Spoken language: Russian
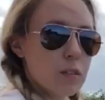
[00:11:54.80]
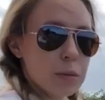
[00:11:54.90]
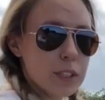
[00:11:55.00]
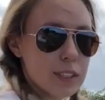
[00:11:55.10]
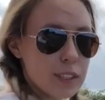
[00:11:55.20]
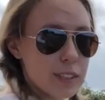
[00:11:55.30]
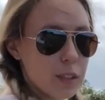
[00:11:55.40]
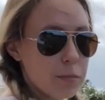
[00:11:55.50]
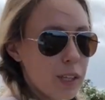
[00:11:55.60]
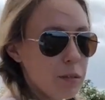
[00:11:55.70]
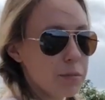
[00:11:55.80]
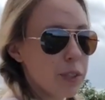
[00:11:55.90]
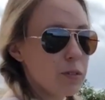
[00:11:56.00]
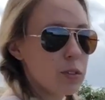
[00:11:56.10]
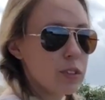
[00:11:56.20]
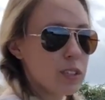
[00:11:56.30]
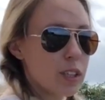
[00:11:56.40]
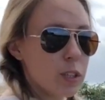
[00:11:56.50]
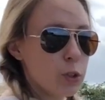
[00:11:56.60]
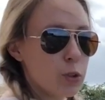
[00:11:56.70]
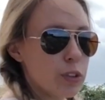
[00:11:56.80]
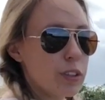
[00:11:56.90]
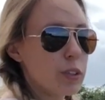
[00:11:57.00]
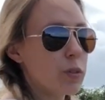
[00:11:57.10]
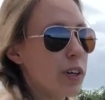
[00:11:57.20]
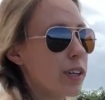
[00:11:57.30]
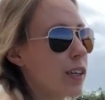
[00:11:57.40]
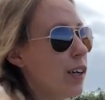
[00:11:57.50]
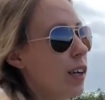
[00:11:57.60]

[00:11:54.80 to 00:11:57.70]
Вообще, кстати, экбалам переводится как черный ягуар.